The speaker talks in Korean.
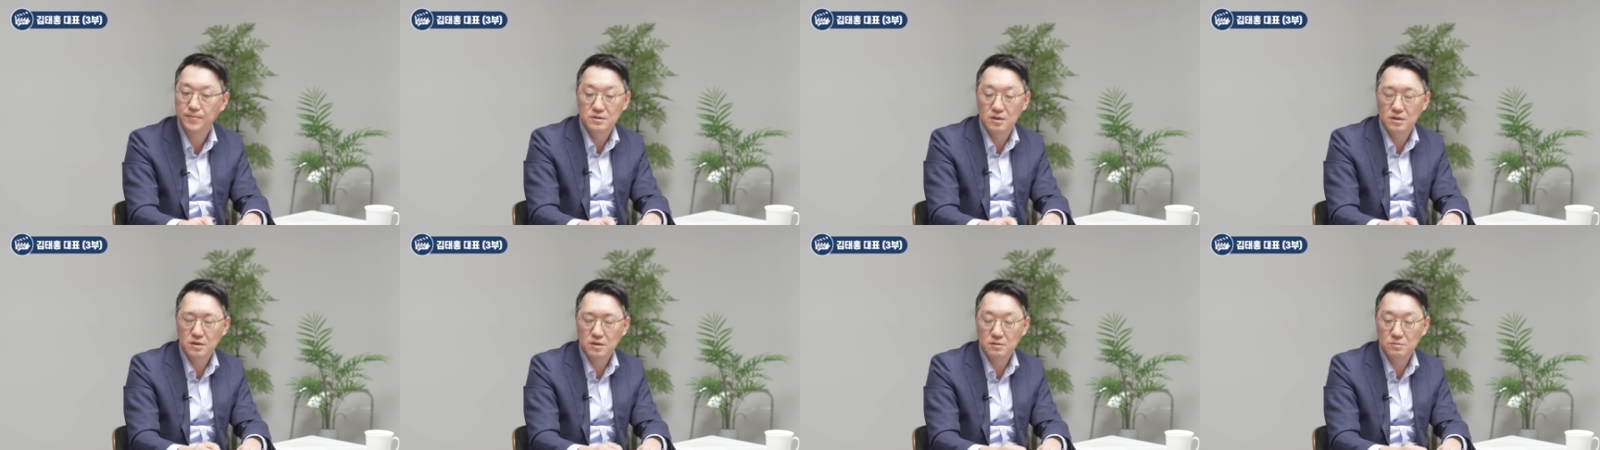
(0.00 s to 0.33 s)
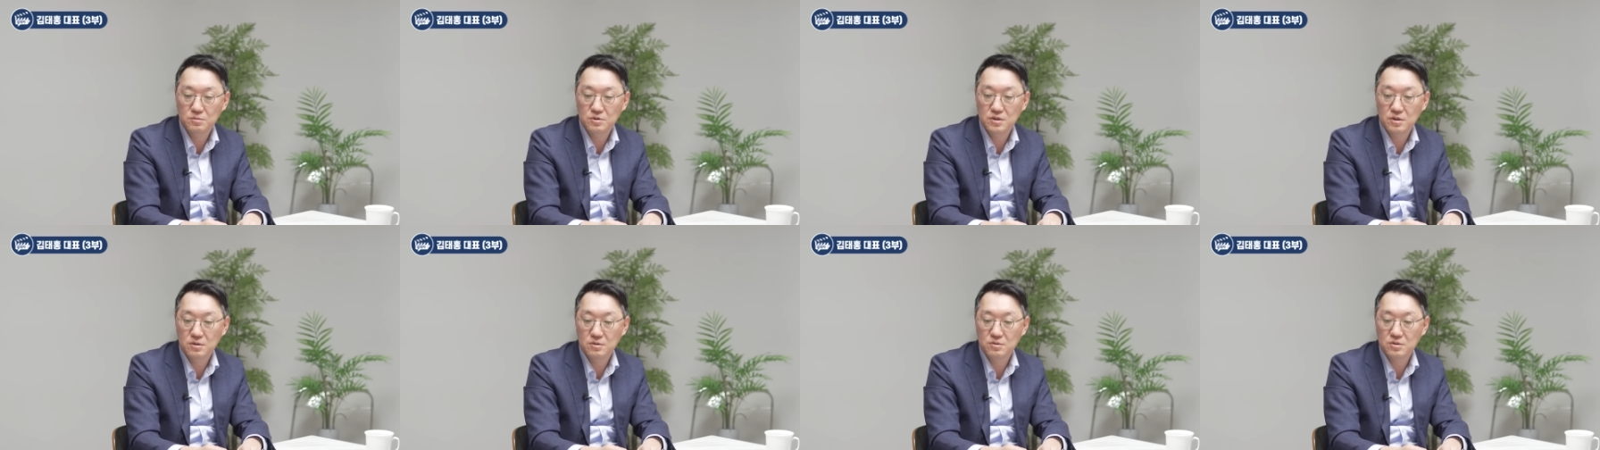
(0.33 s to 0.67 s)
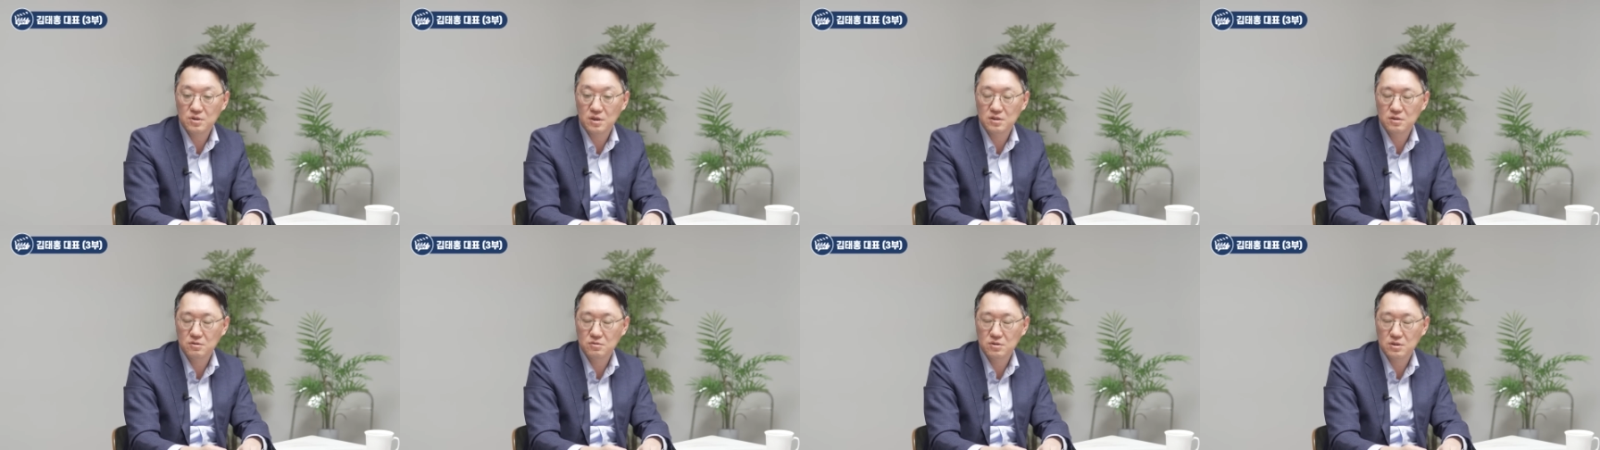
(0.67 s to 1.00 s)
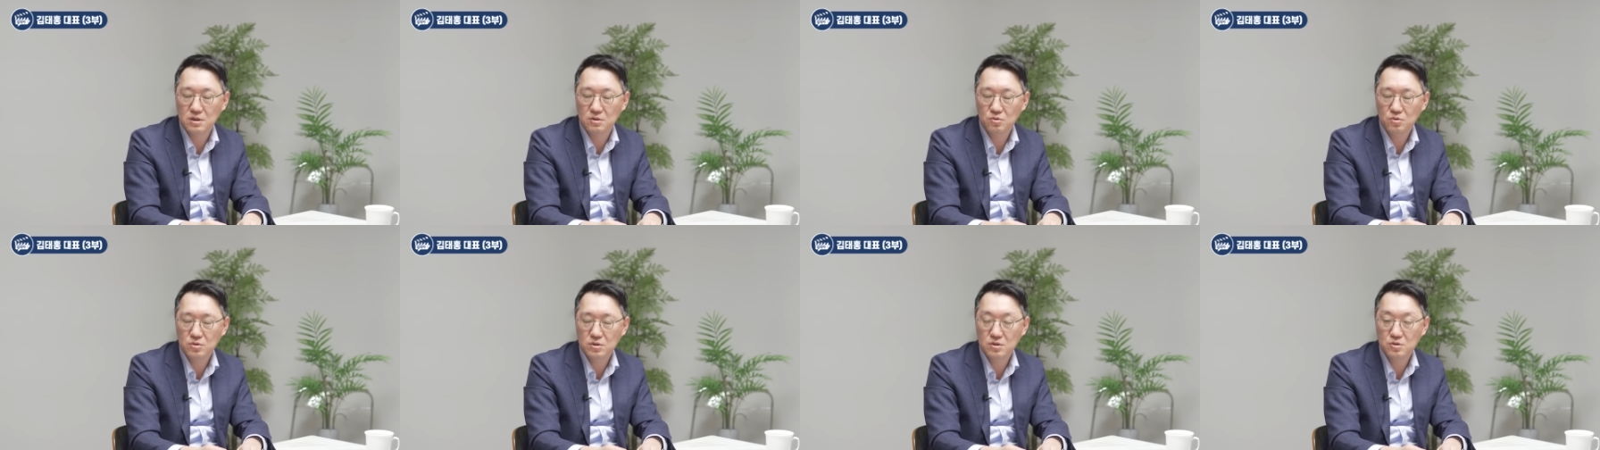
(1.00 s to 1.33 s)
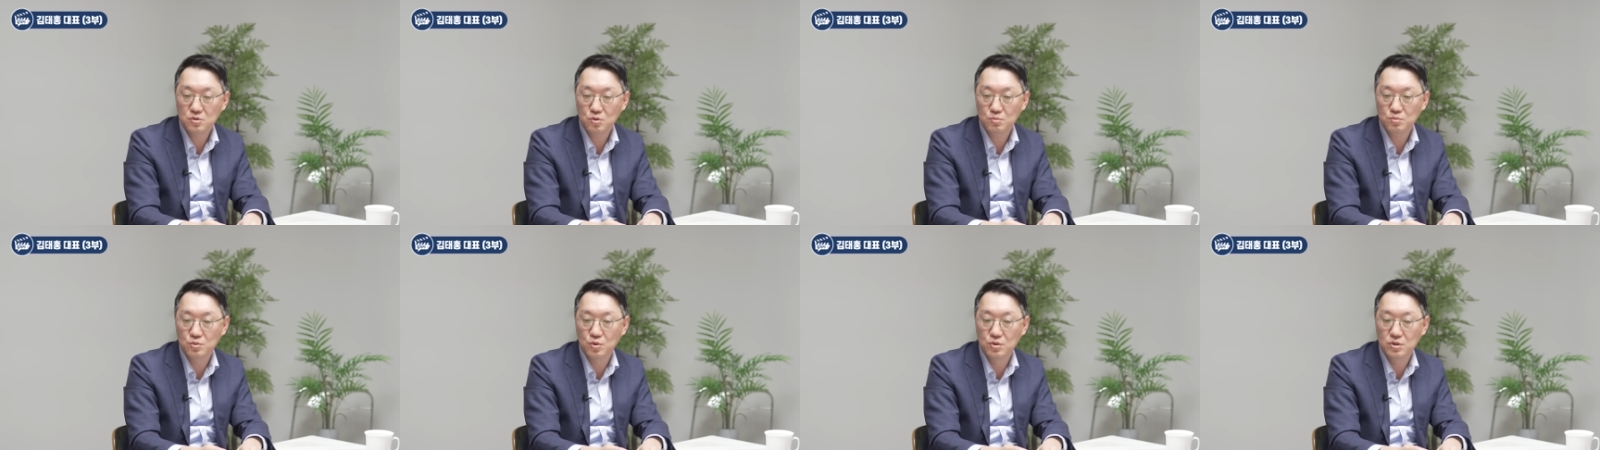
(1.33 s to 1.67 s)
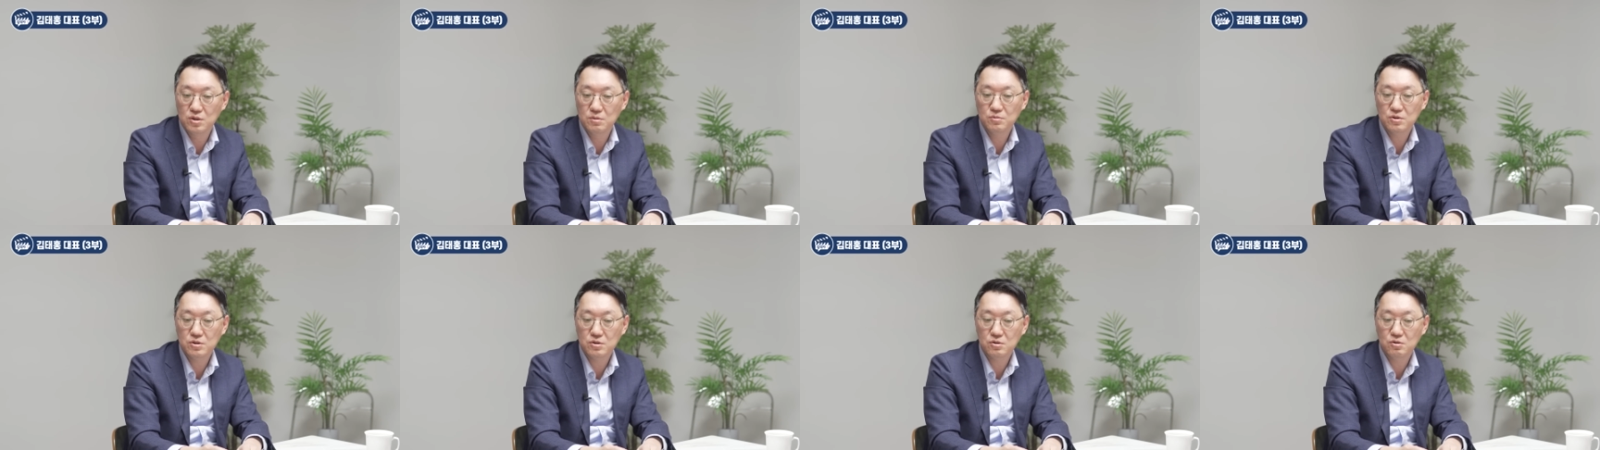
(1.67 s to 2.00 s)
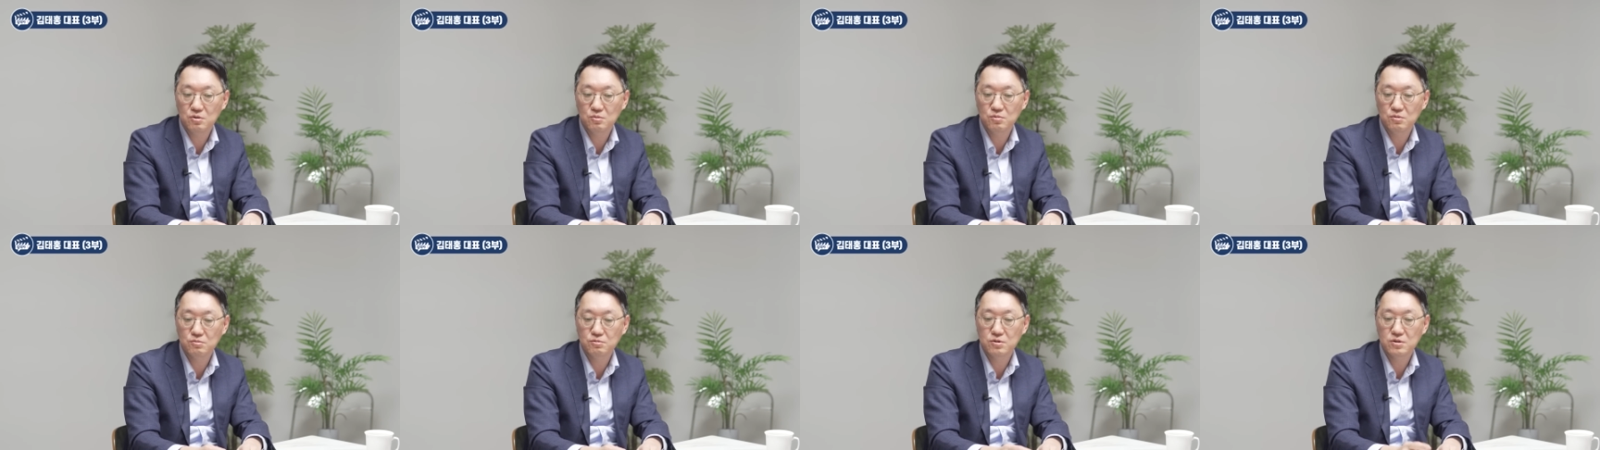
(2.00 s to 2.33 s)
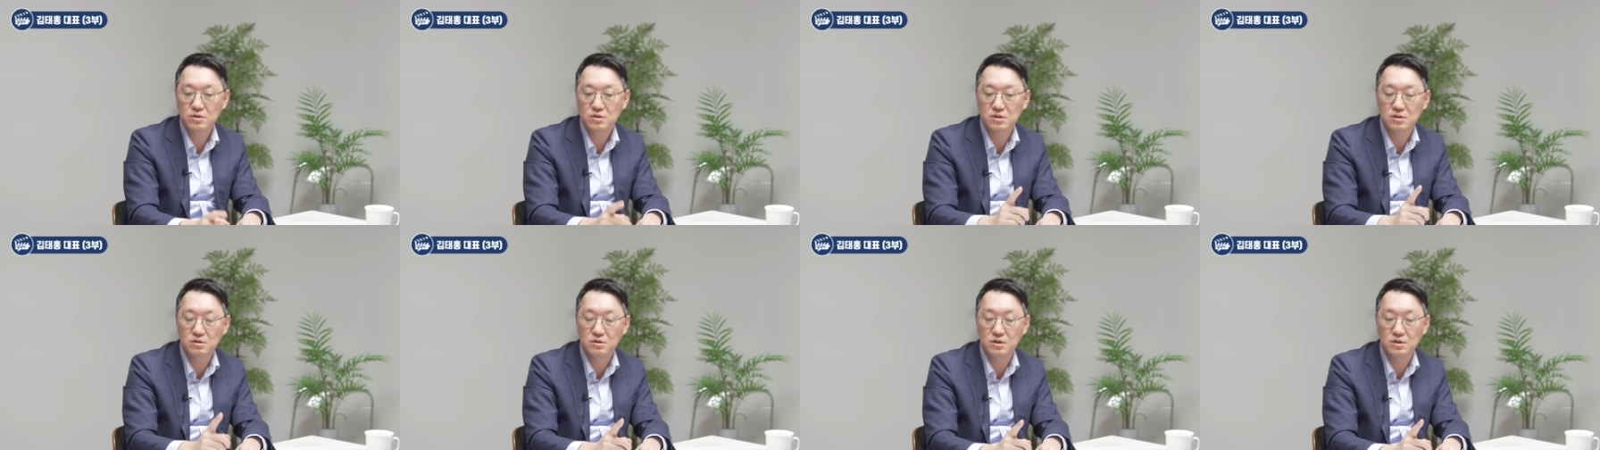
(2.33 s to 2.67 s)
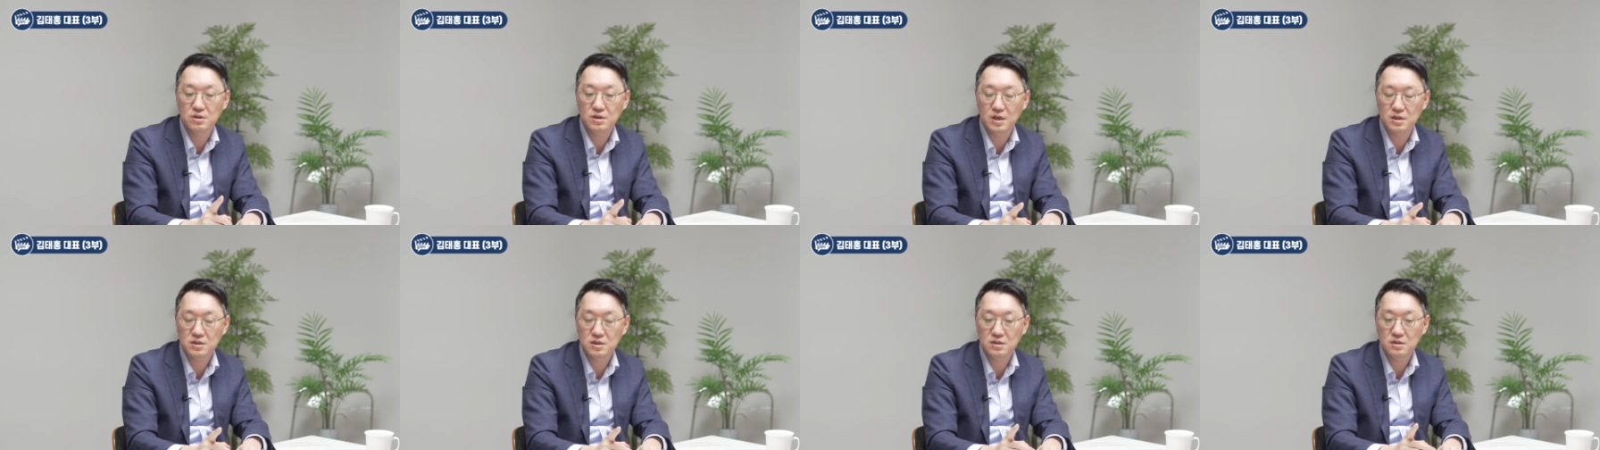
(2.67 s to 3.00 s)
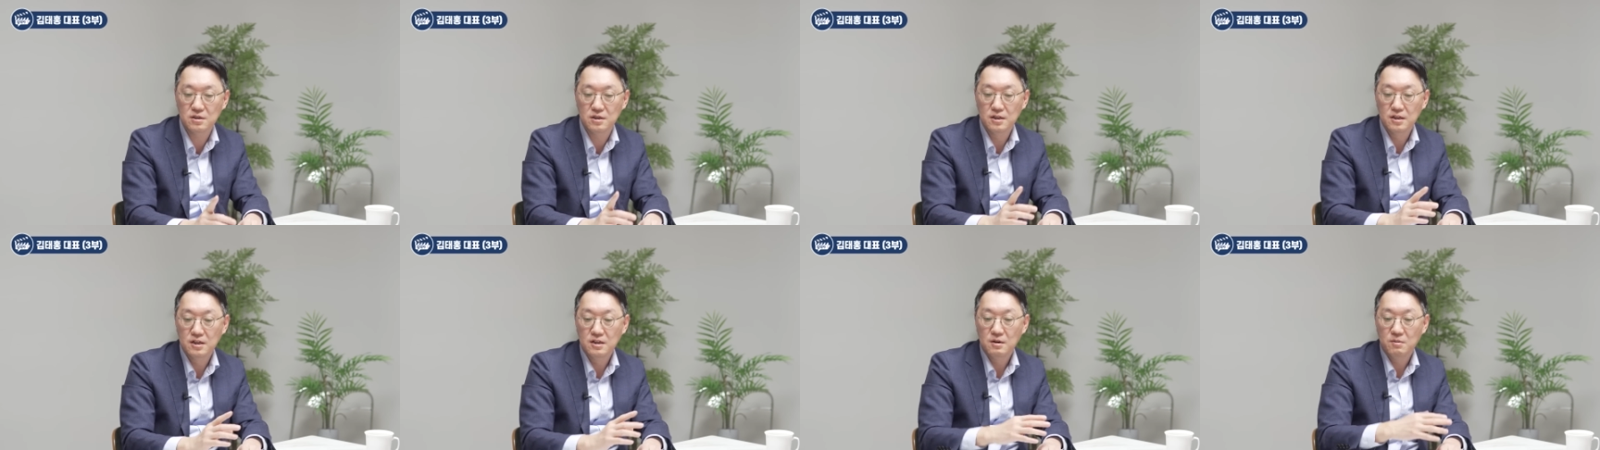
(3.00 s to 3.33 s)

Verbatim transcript: 제가 자, 자동차 좀 조심스러운 부분은 그거예요. 아직